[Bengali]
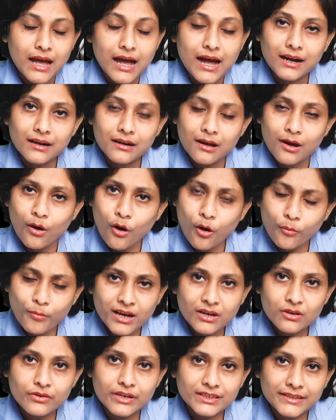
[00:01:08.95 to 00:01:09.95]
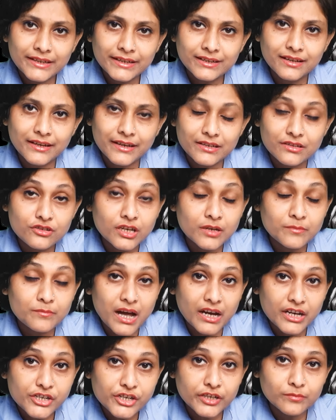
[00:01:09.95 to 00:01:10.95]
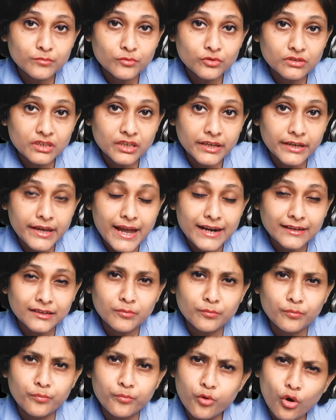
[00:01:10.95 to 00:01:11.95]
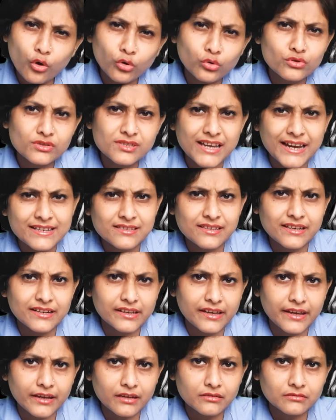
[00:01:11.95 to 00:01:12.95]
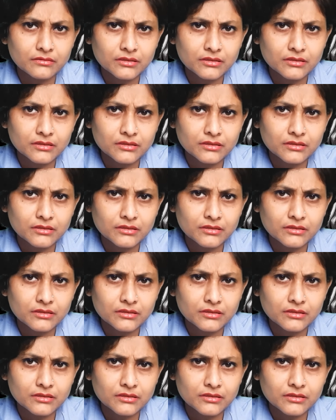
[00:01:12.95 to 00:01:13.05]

আর অবাক হয়ে দেখলেন সেই বাক্সের মধ্যে একটা বড় সাইজের কেক